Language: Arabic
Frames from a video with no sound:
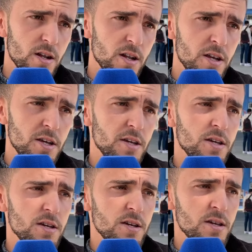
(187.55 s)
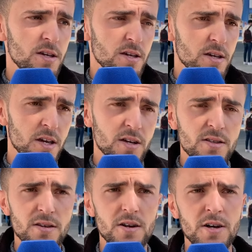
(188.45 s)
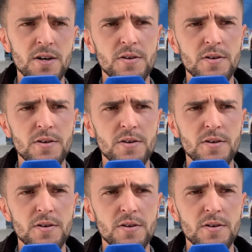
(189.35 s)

اللي كيأثرها